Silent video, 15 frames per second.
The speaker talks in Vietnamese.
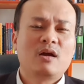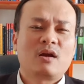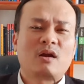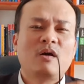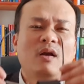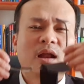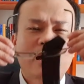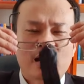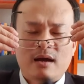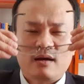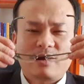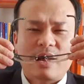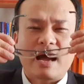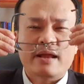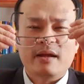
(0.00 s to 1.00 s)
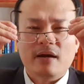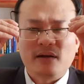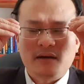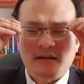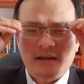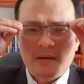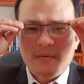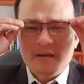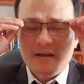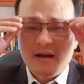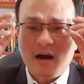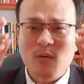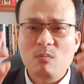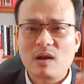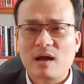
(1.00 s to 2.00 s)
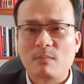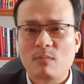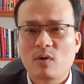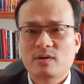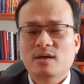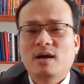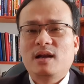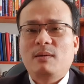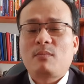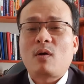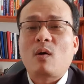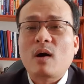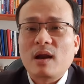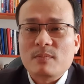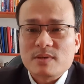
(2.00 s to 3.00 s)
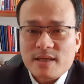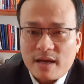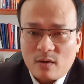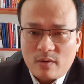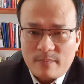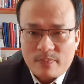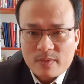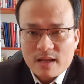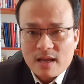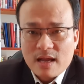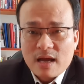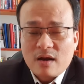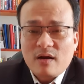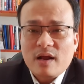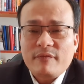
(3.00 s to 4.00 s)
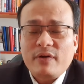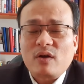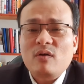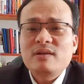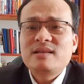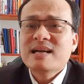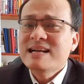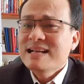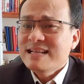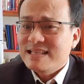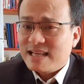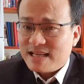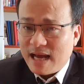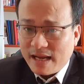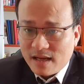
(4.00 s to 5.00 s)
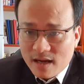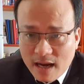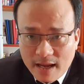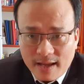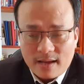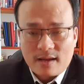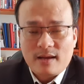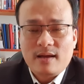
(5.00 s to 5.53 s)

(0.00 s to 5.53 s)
đó là ảnh hưởng trực tiếp đến những ông làm môi giới làm cò làm sale đó là phải có chứng chỉ hành nghề